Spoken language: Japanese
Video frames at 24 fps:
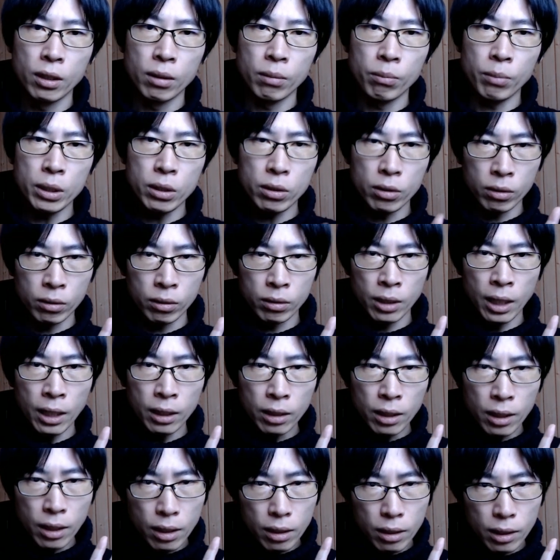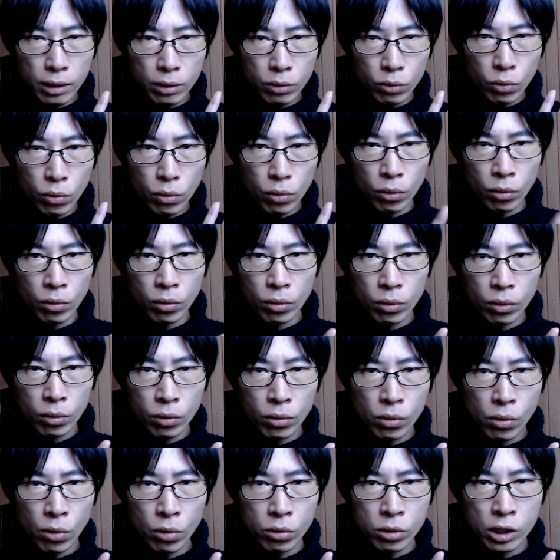まず、やたらと
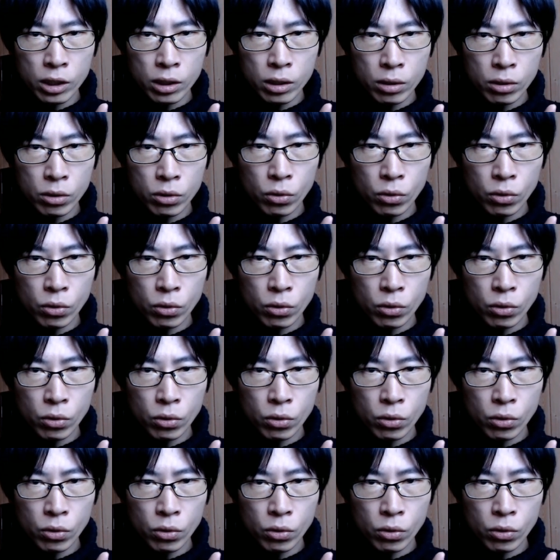個人